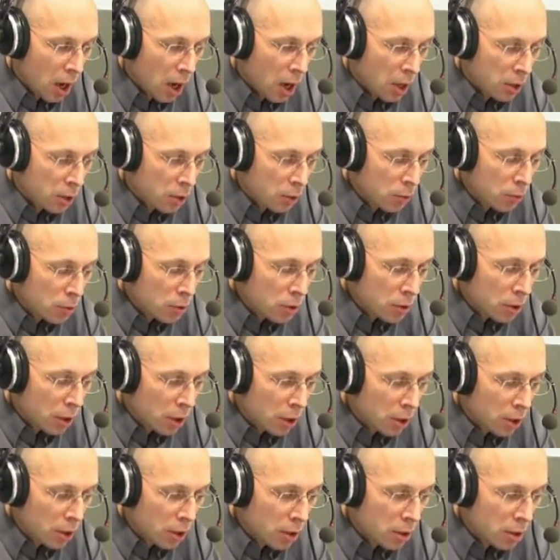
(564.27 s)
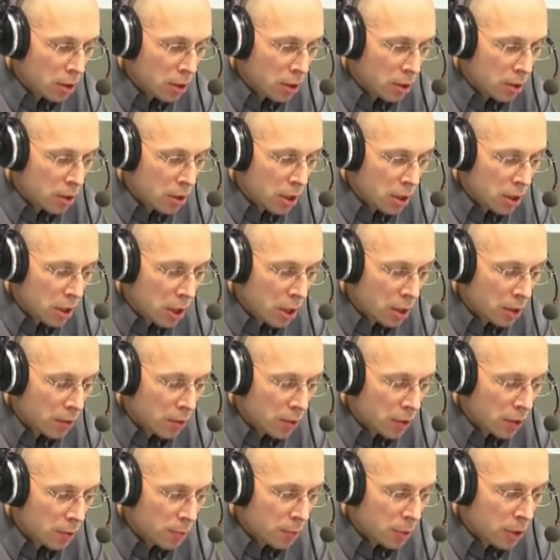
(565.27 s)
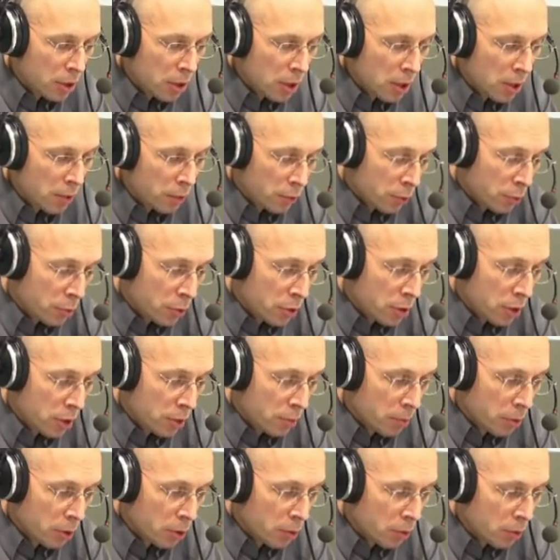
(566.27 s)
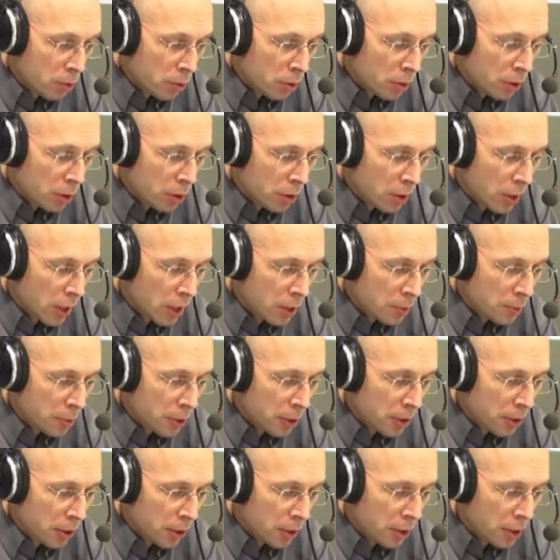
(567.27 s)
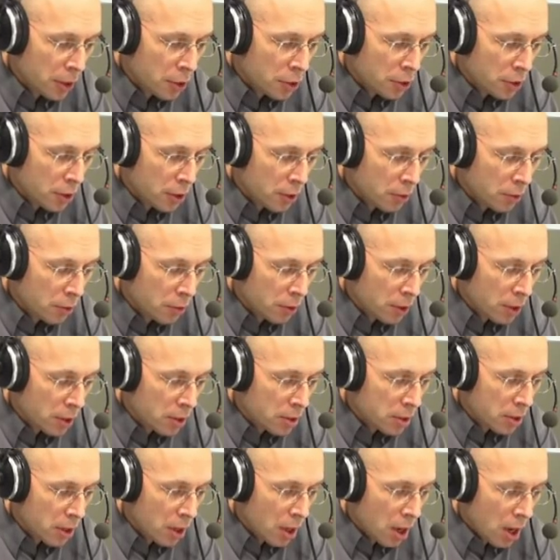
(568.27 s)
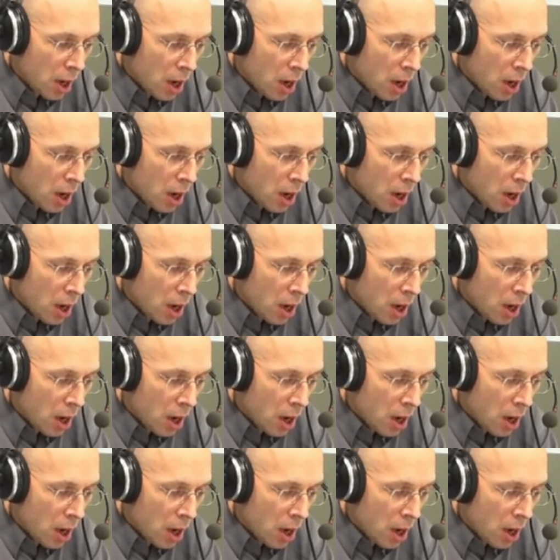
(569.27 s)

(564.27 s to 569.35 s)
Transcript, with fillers: А с другой стороны, затягивание петли, в том числе и бетонной, и транспортной на шее у нас,